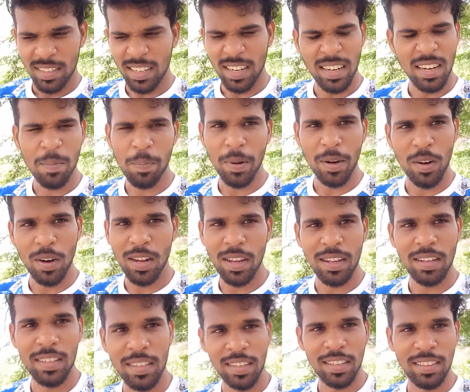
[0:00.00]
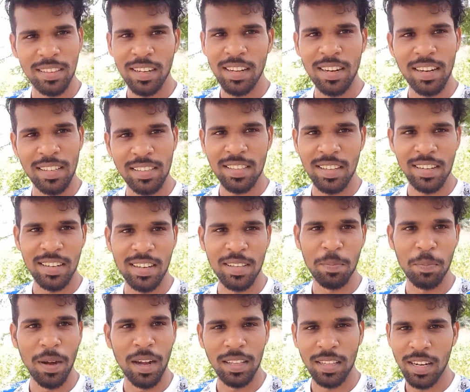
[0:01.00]
என்ன படம்லாம் இதெல்லாம் எனக்கு தெரியாது
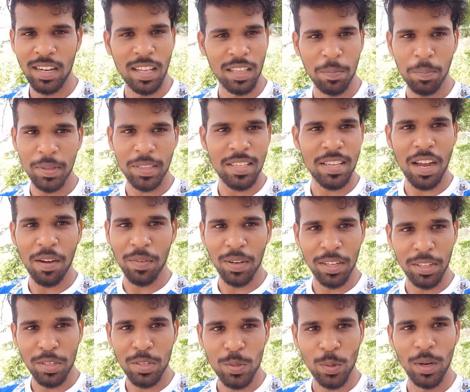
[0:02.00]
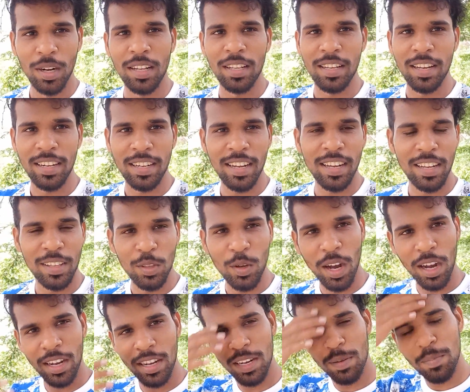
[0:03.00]
இப்போ அதில் அதை பற்றி அவள் எதுவும் சொல்ல கேட்டால் ஏதோ
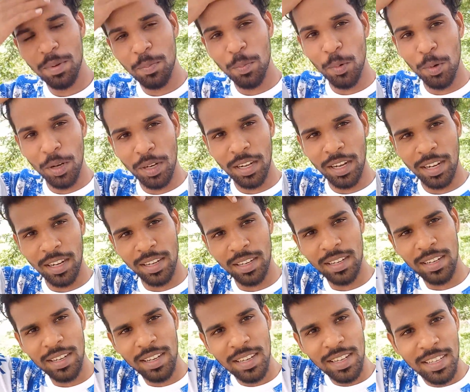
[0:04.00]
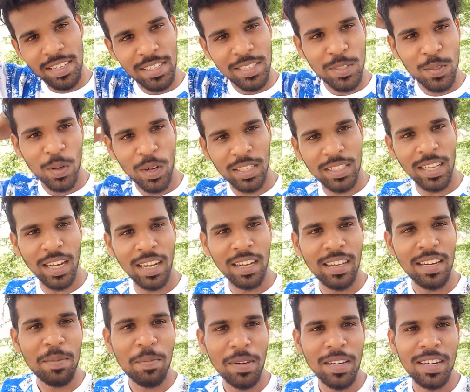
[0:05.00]
அக்ரிமெண்ட் போட்டிருக்காங்க ஸோ அந்த
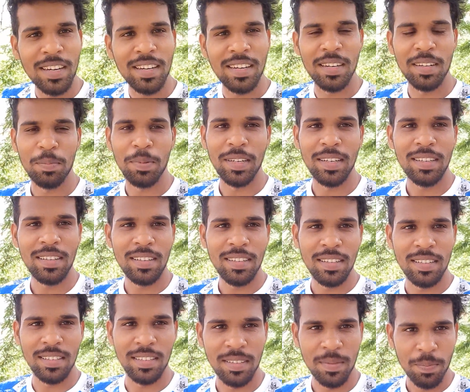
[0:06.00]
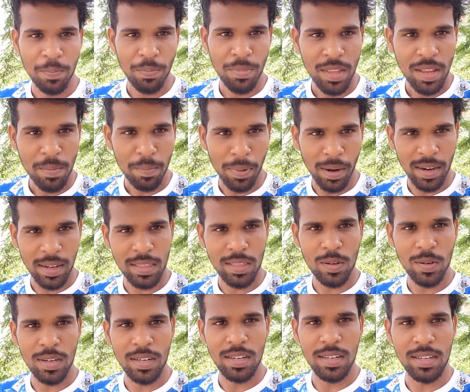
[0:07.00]
அக்ரிமெண்ட் படி
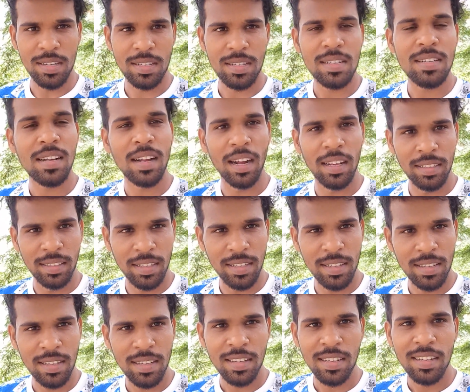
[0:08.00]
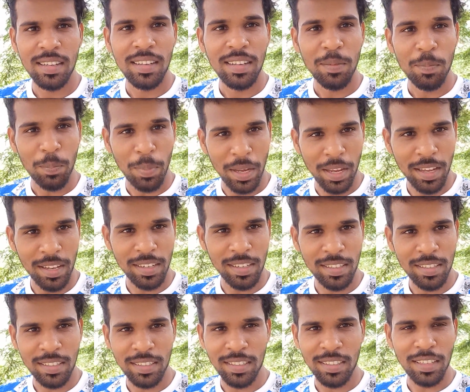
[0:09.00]
படத்தோட கதை பேர்
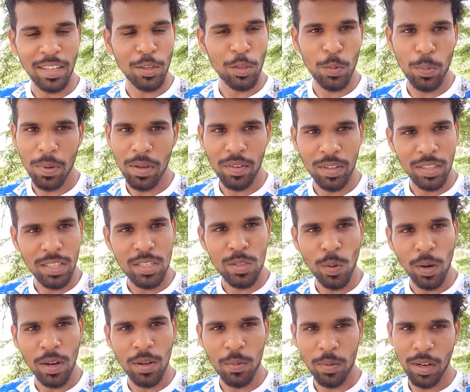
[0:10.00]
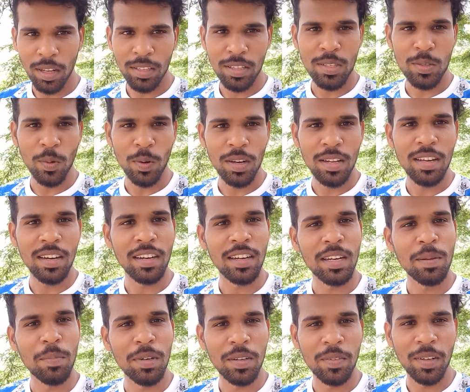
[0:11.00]
எதுவுமே வந்து சொல்லக்கூடாதுன்னு சொல்லி
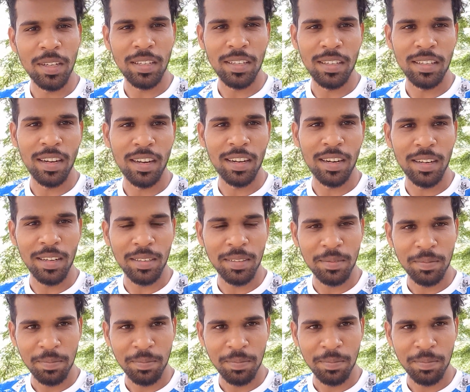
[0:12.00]
அக்ரிமெண்ட் வாங்கியிருக்காங்களாம்